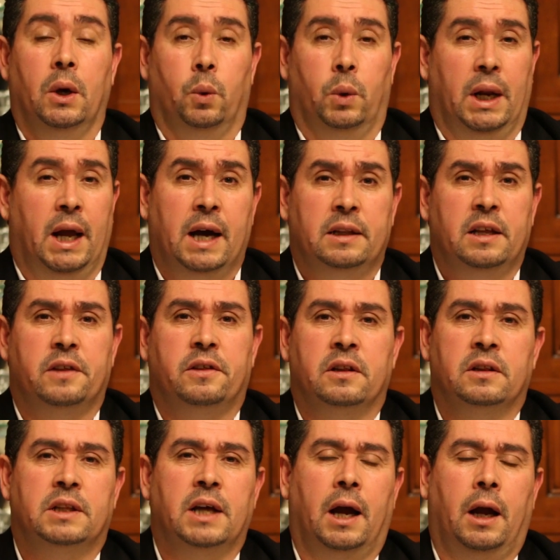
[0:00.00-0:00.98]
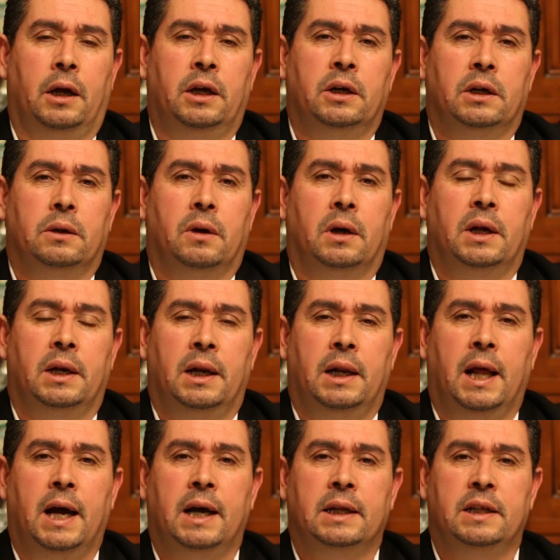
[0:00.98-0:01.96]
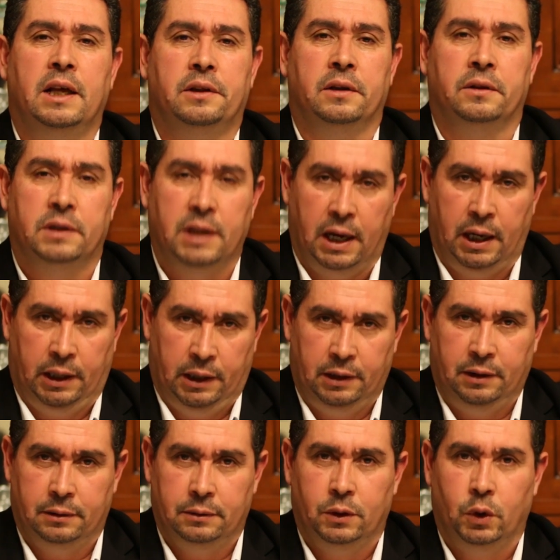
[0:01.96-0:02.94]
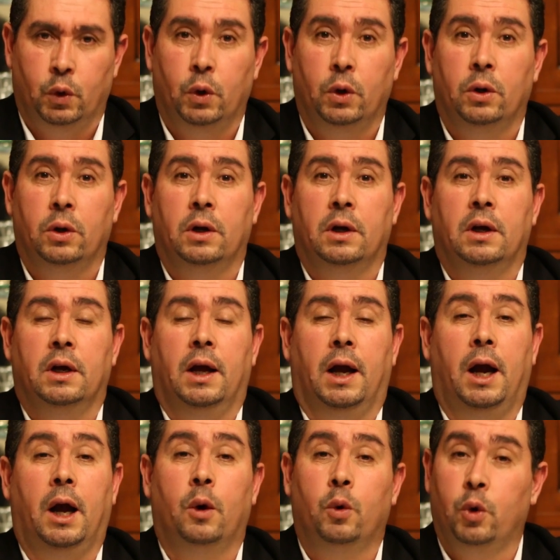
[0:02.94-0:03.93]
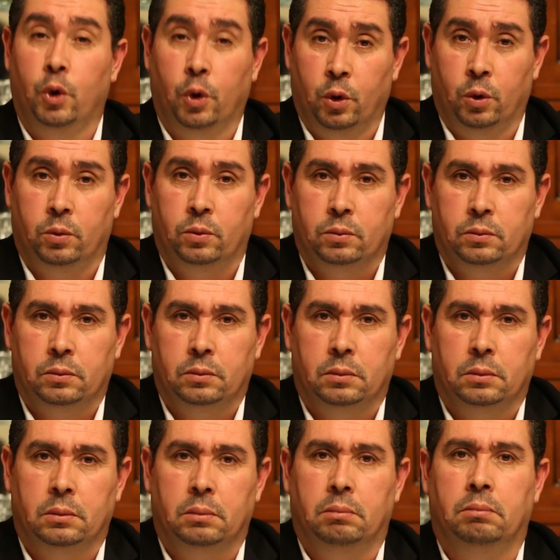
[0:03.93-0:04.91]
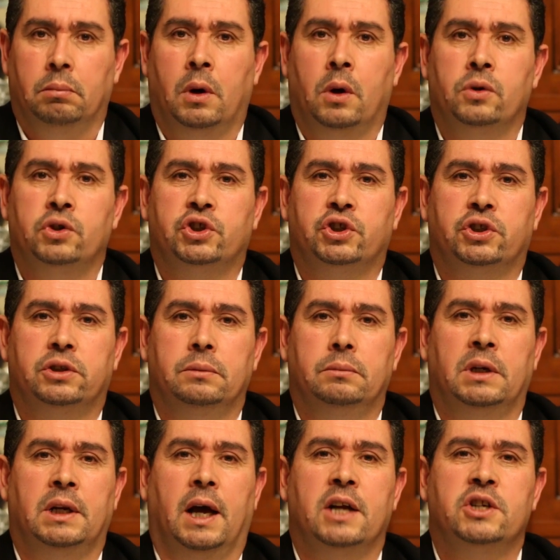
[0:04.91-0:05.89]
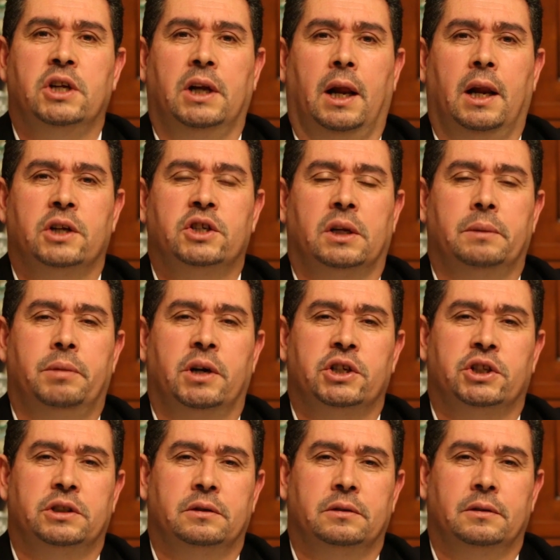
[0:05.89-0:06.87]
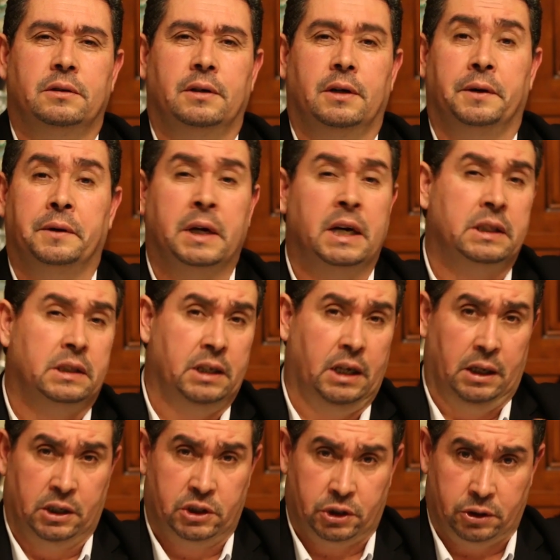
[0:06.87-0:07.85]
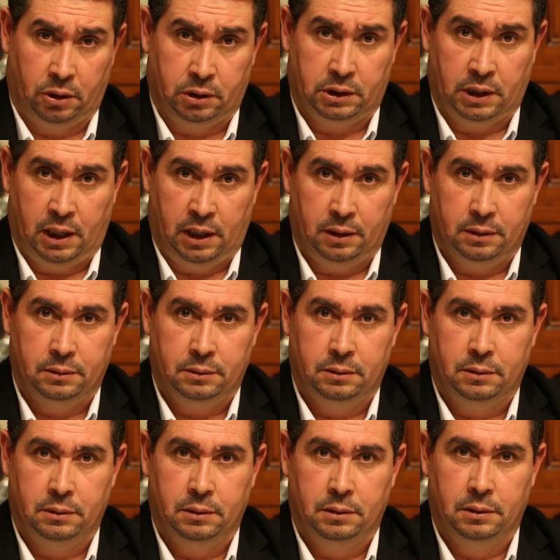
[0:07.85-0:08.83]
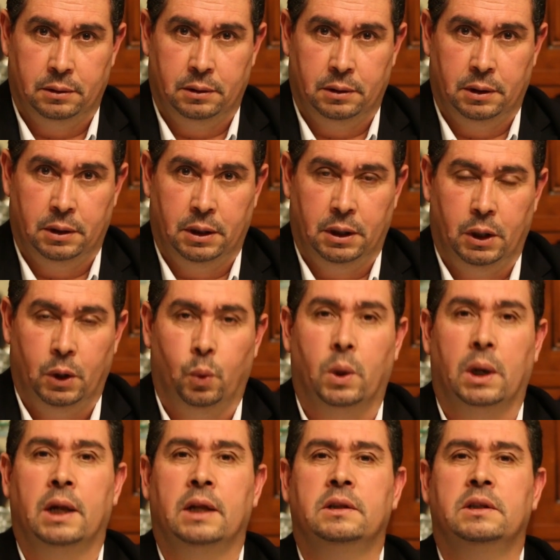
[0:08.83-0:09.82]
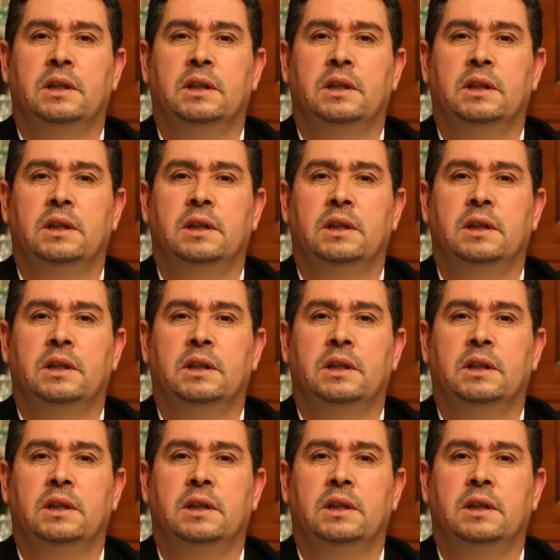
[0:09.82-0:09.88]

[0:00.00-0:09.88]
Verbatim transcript: والحديث نتاعي الحديث نتاعي حول موش من أجل على جل باش نغطي على السلطة ولا